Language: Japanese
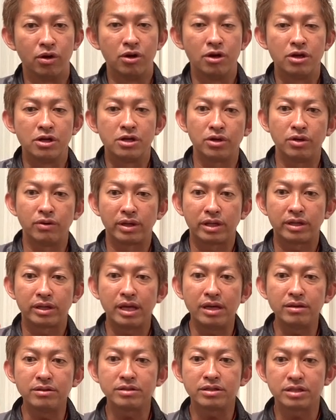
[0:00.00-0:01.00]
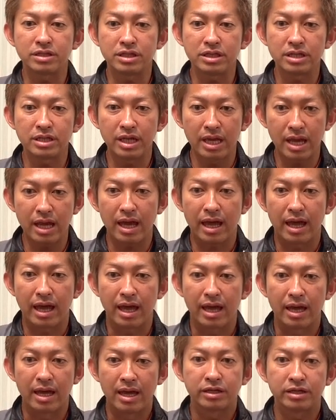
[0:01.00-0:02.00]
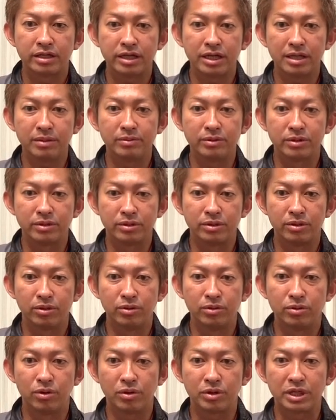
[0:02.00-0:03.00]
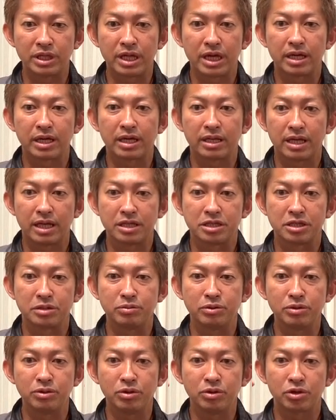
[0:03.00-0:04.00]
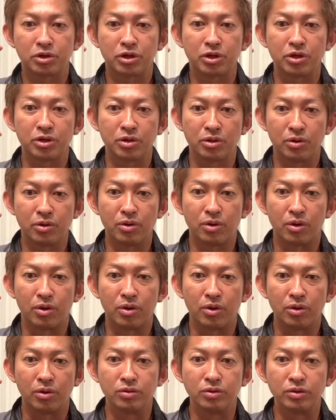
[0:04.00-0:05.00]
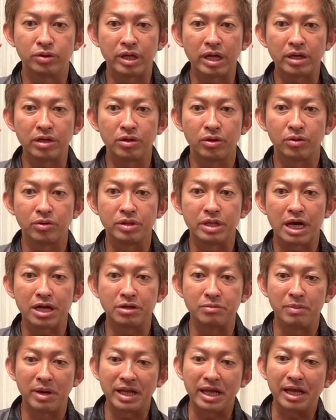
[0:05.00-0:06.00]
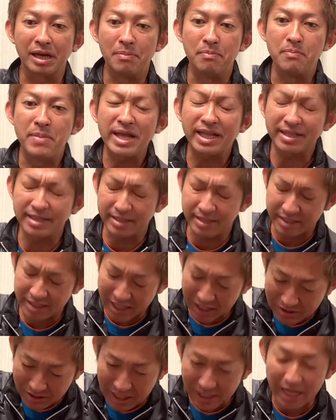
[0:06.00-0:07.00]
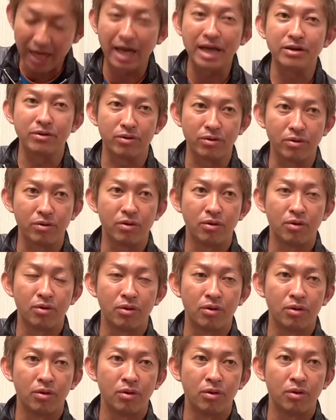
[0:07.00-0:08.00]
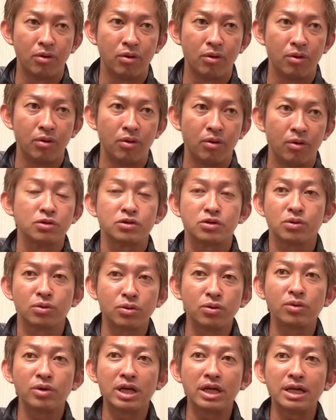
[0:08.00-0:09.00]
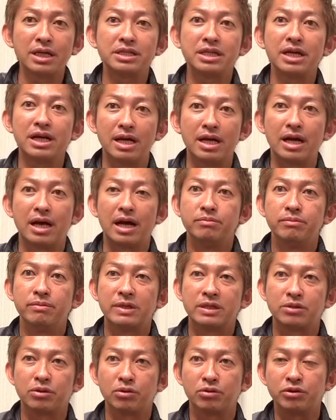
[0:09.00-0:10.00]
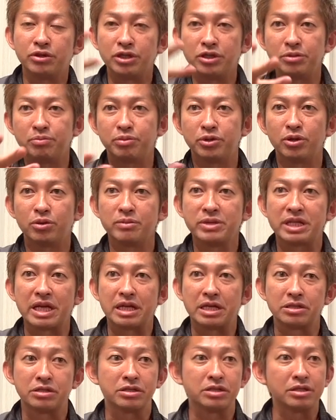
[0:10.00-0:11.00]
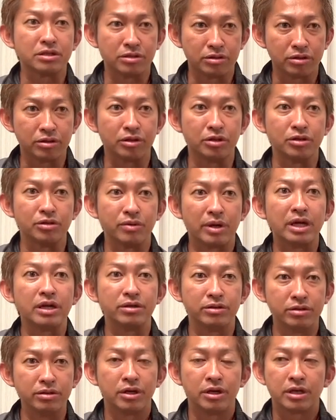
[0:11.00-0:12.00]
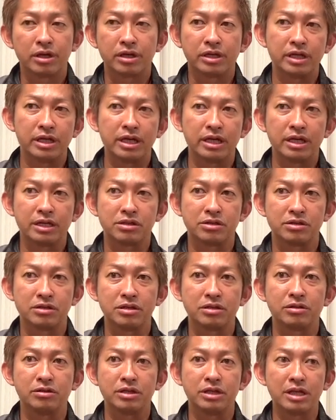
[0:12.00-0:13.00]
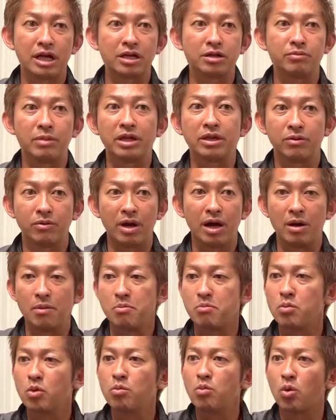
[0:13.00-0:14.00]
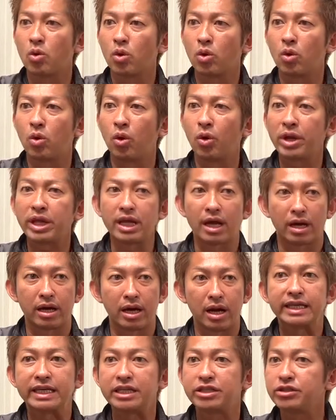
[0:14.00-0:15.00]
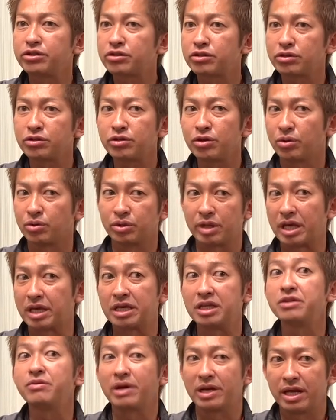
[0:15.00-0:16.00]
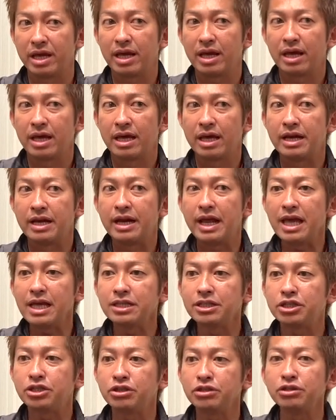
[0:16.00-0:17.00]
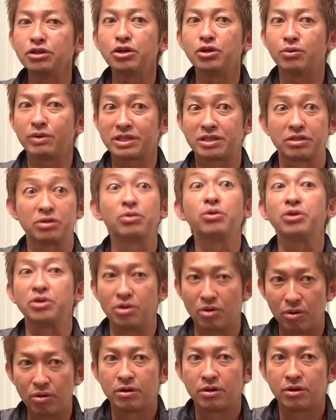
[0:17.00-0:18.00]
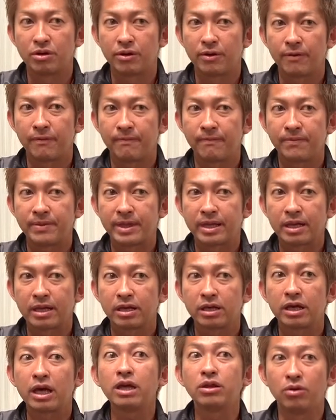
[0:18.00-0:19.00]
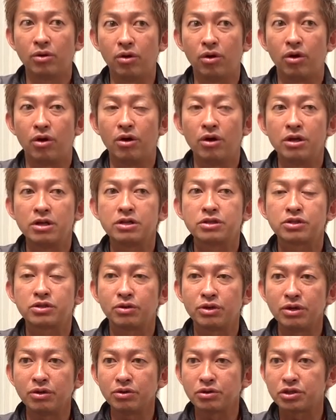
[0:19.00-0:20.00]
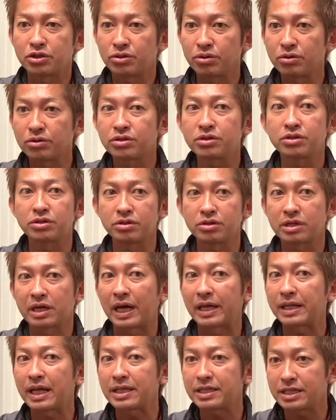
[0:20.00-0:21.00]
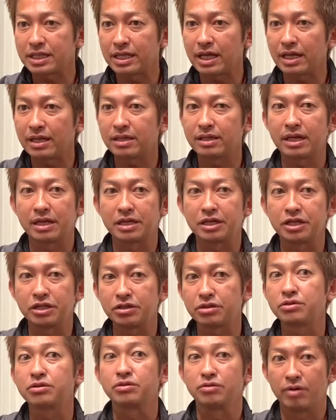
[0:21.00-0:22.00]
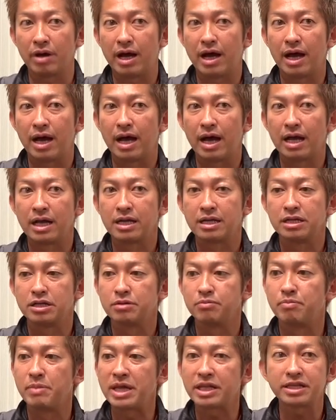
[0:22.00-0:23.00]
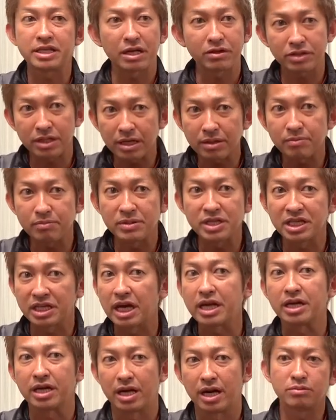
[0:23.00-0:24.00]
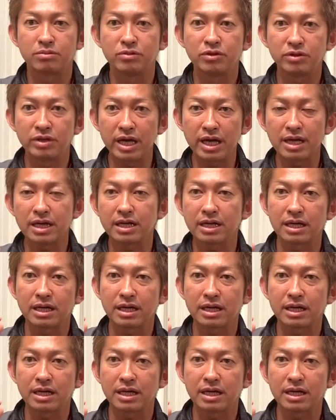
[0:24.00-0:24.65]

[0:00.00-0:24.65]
う要は手打ちで、クラブの動きだけで自分の飛距離を打てるようになるまでがめっちゃくちゃ長いのよそこからじゃあ、まあ、俗に言うプロみたいなスイングって言われる、綺麗なスイングになるまでは、もうこれだから。技術量的にはね。練習量はすごいよ。けど、それを取得する形だったり技術は、めちゃくちゃ短いから。無限か